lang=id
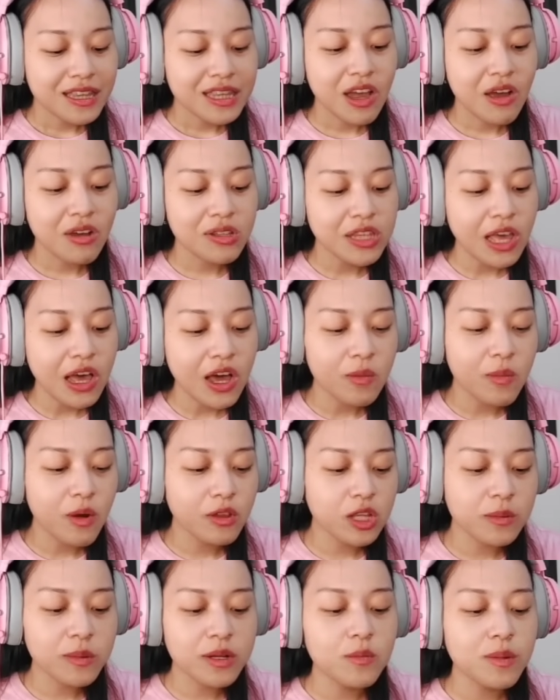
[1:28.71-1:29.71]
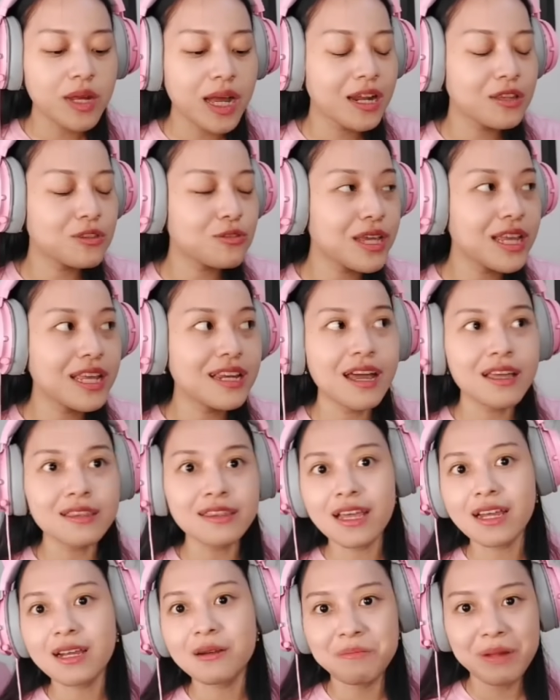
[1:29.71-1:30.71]
tahu-tahu botol minum kalian tuh hilang
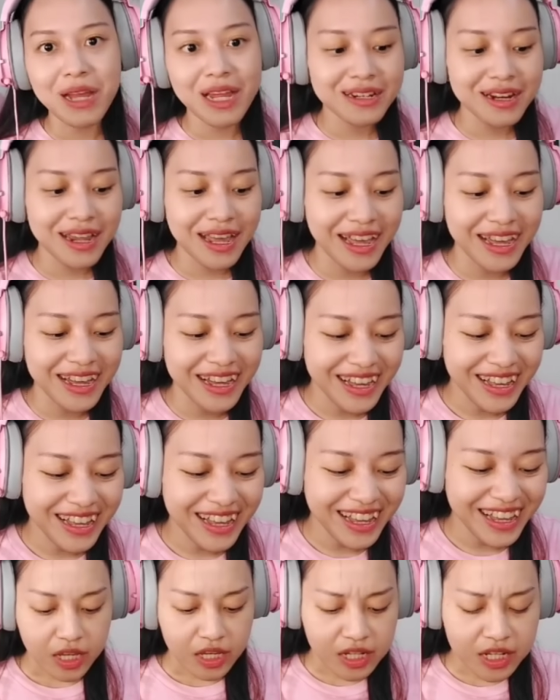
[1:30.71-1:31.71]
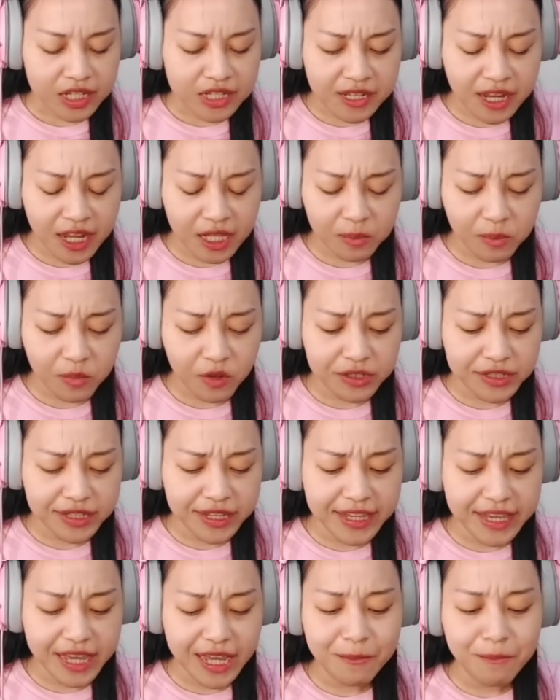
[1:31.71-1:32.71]
entah kemana ini
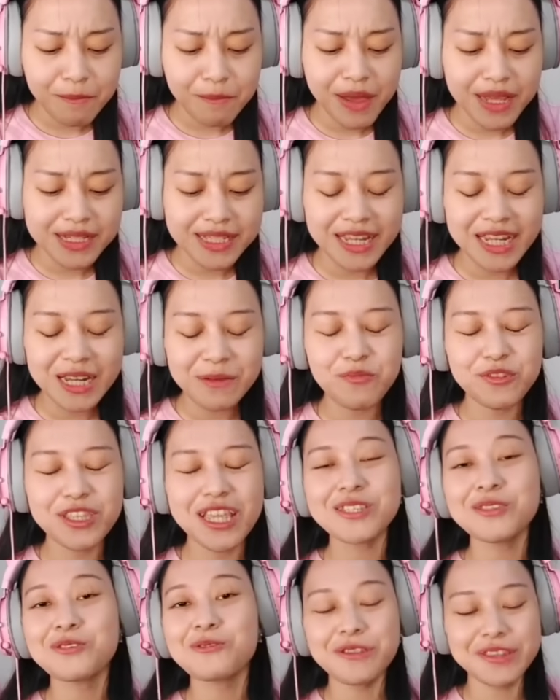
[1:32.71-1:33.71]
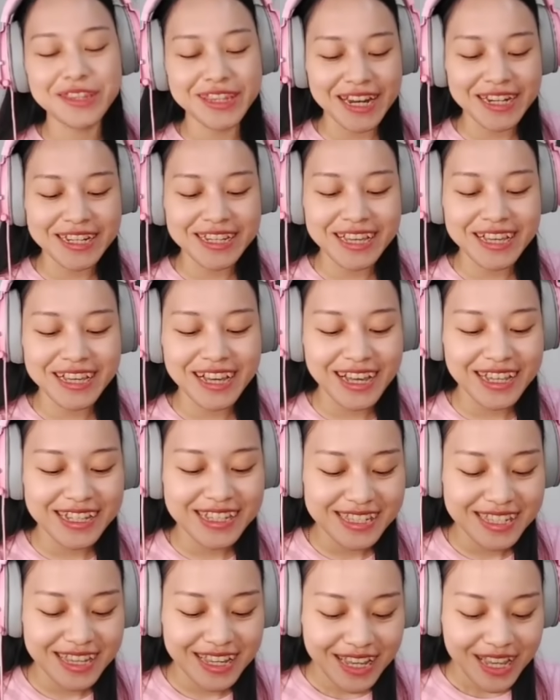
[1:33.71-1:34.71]
skateboardnya yang emas ini punya Sultan ya
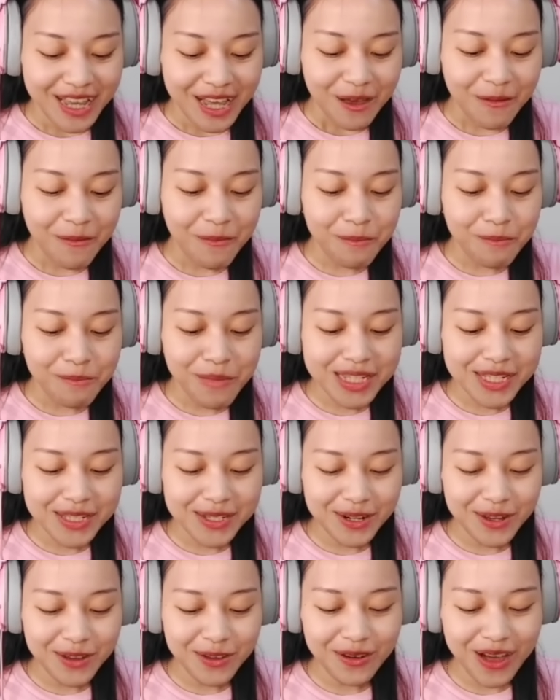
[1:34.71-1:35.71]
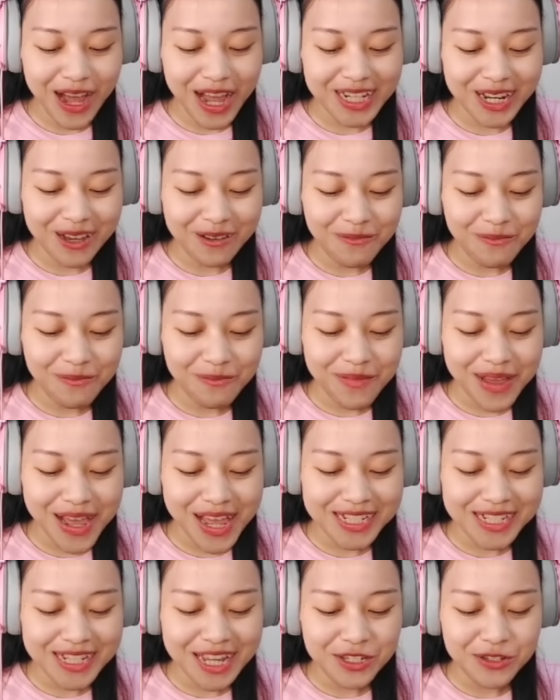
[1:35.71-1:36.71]
guys emas loh ada
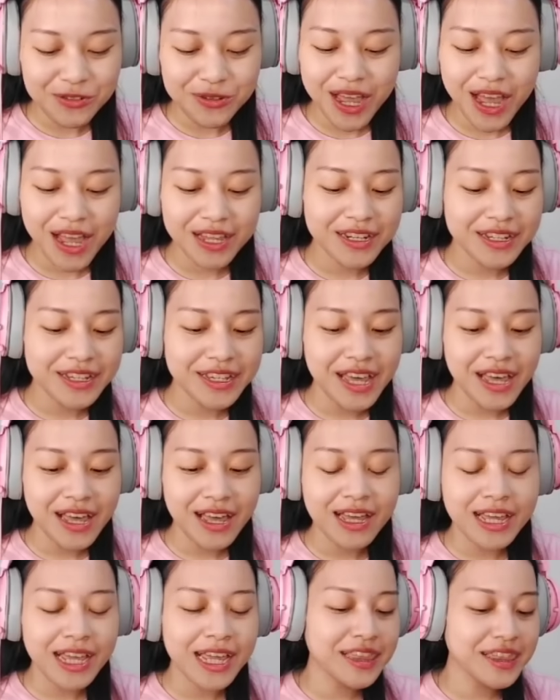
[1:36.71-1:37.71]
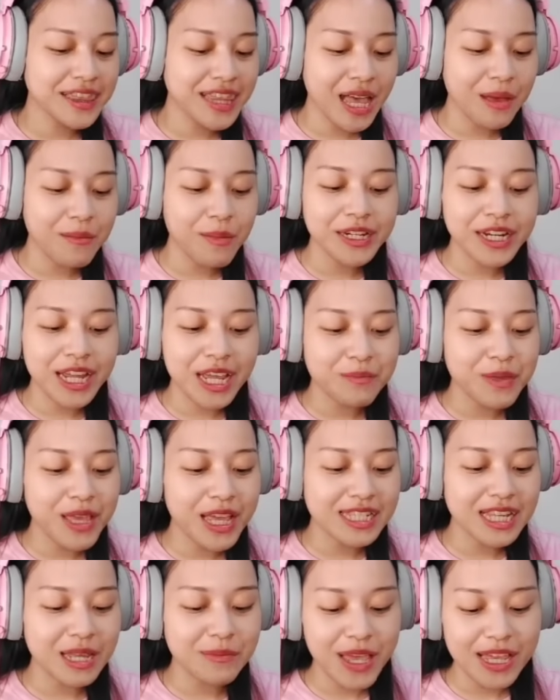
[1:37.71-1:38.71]
emas dan juga ada ya hitam ada yang
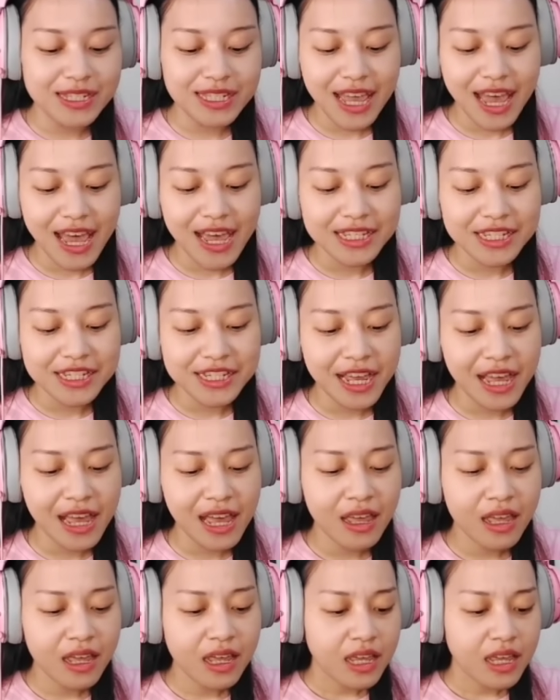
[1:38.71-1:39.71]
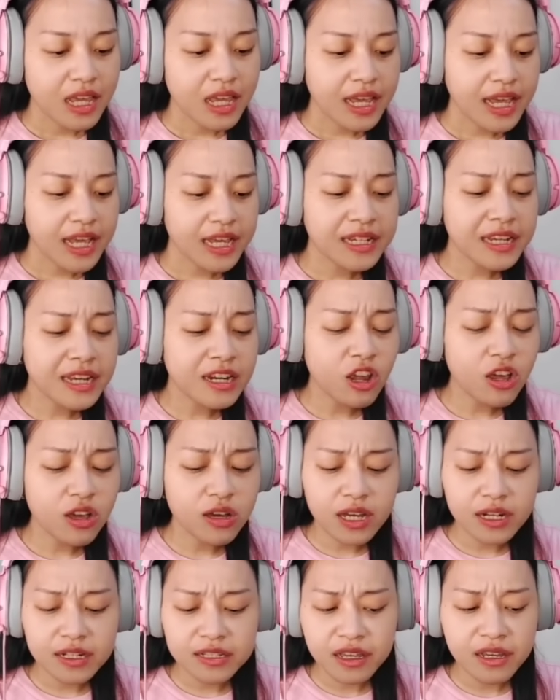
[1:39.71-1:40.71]
biasa-biasa aja ini
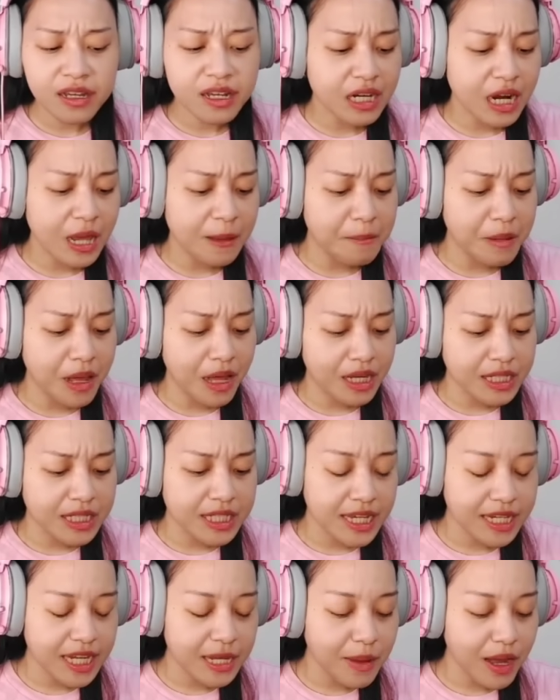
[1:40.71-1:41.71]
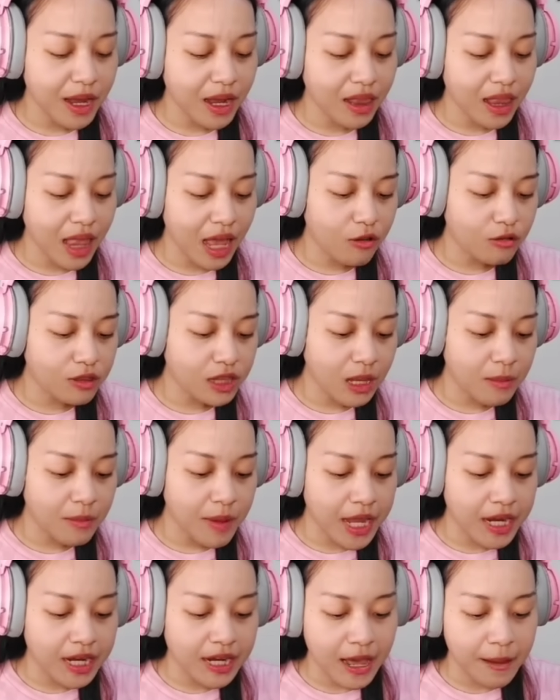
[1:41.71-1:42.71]
lokernya gelap banget jadi bakal aku
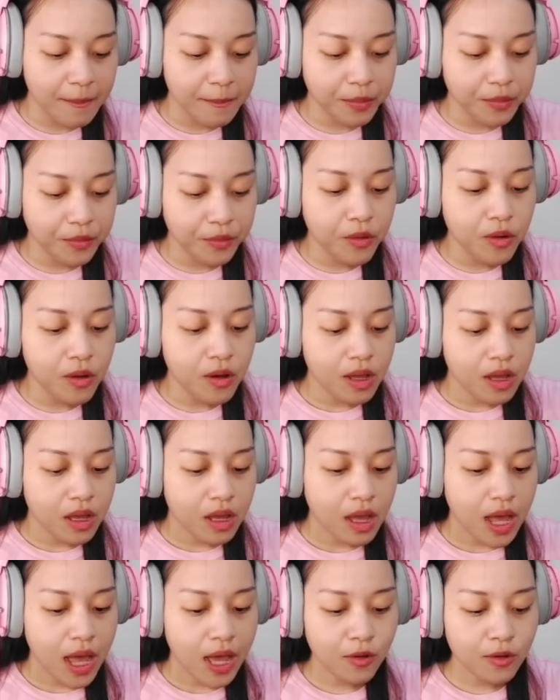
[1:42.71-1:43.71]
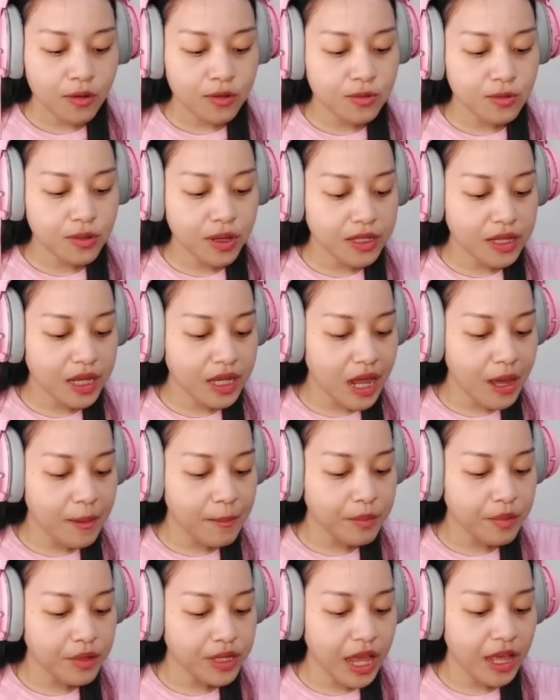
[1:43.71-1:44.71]
tambahin lampu Aku sukanya
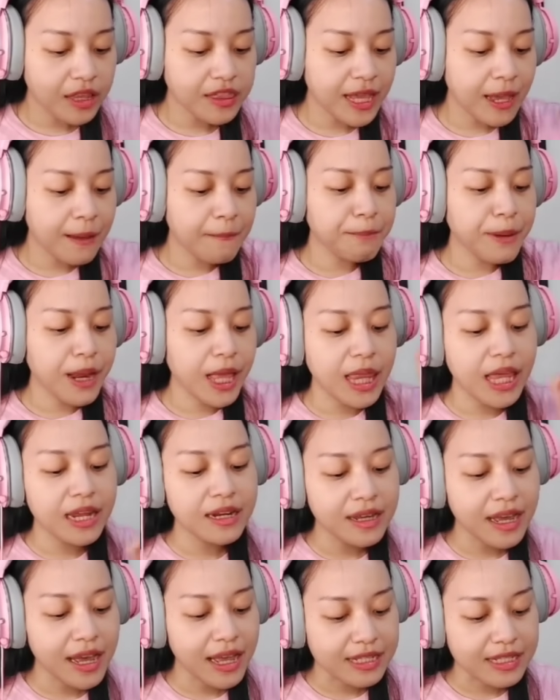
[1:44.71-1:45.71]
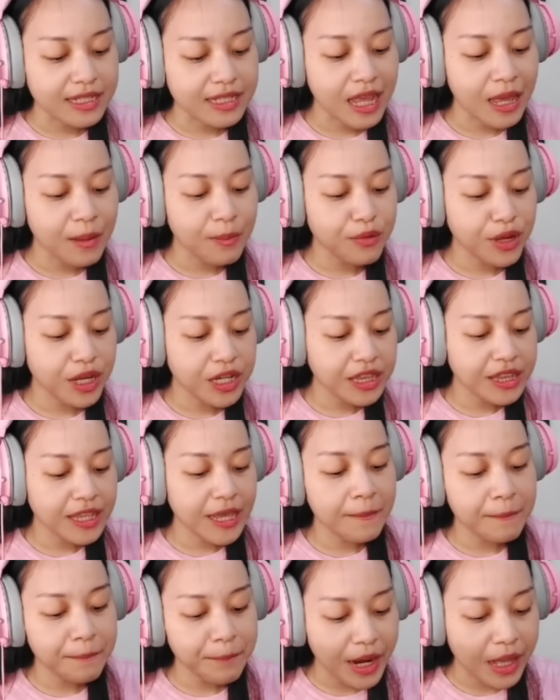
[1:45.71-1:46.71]
lampu yang tempelan guys, lampu yang
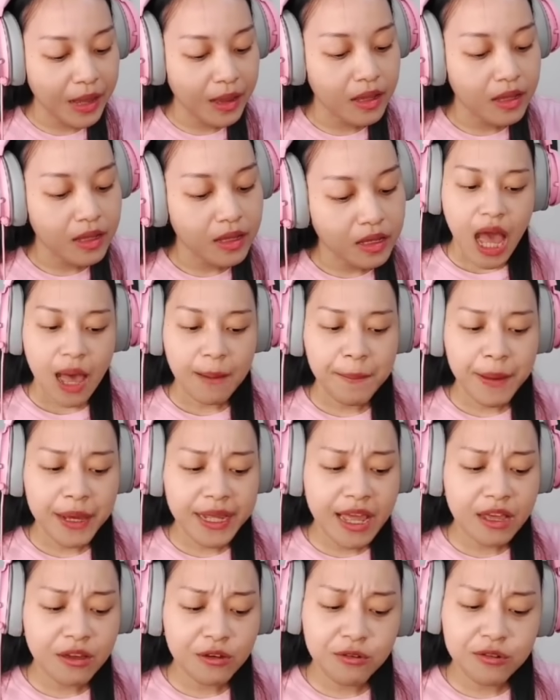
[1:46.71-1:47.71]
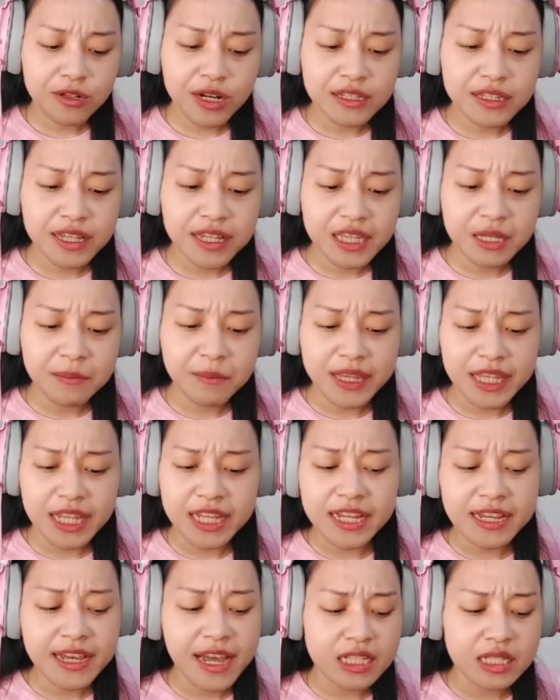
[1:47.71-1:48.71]
ditempel. Apa yang kurang dari tempat
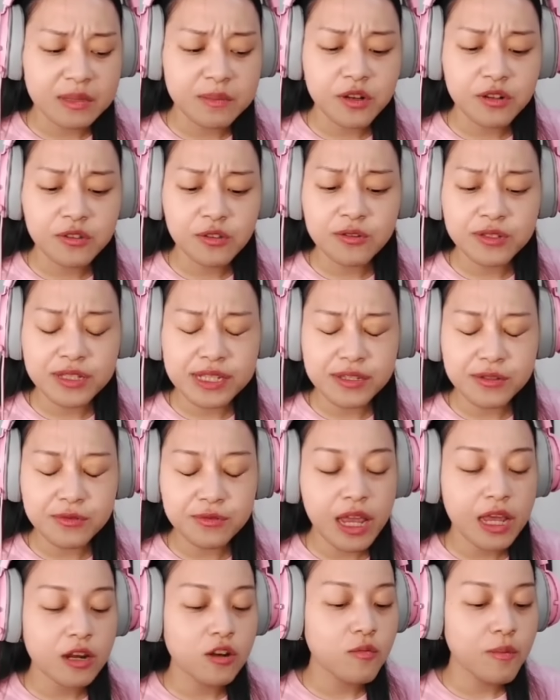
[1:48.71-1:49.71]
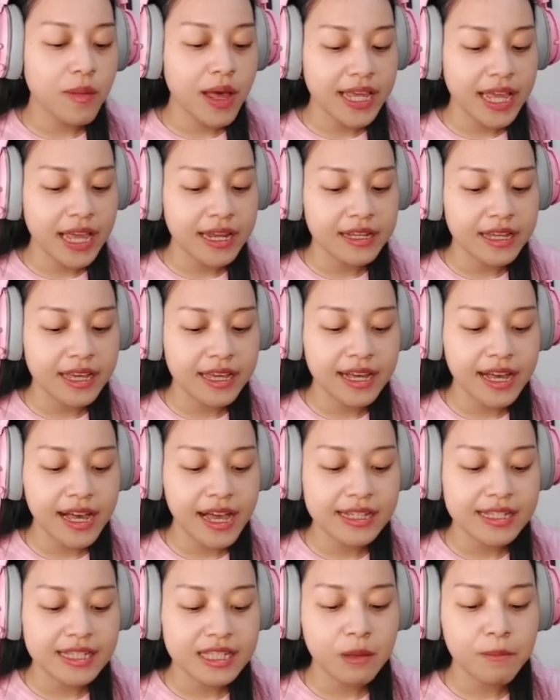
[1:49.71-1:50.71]
ini guys? Menurutku sih sudah lumayan ya
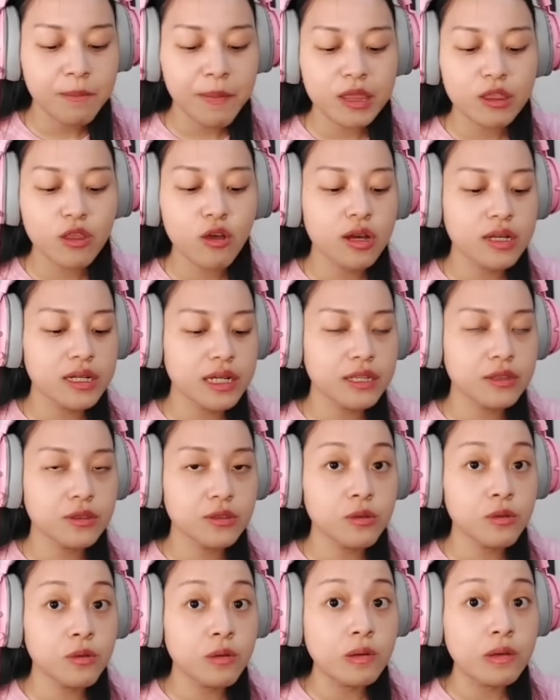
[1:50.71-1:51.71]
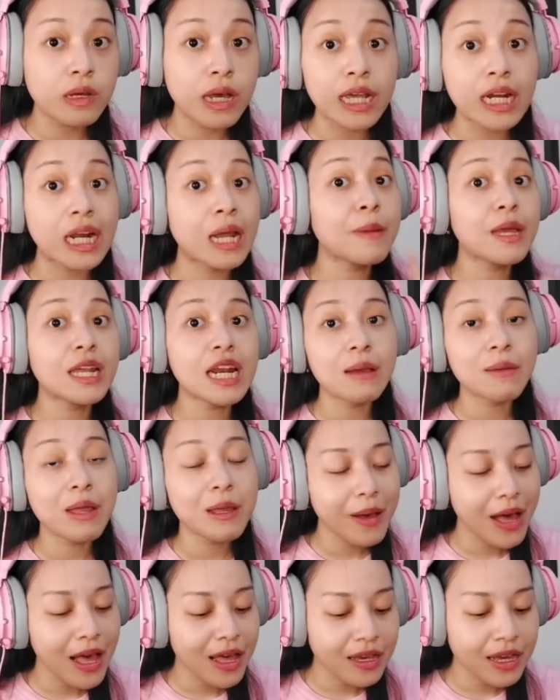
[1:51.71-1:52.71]
guys. Tempat locker itu nggak
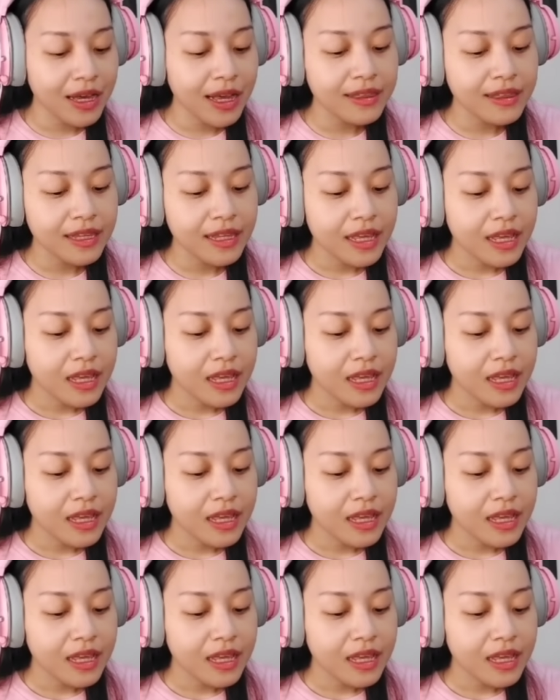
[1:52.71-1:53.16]
rame-rame banget.